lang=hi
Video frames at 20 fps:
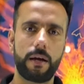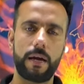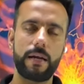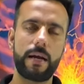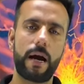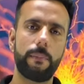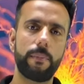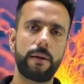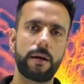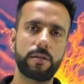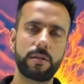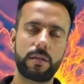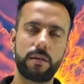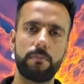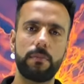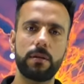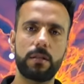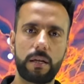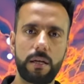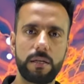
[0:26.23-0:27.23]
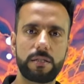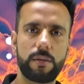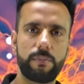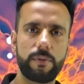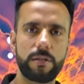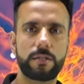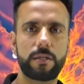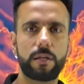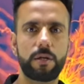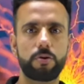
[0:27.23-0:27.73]
कहीं आप लेक्चर नंबर थ्री
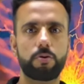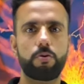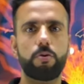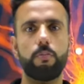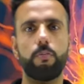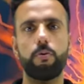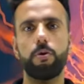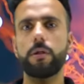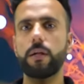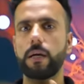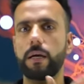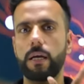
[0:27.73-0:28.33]
समझ के इसको बोल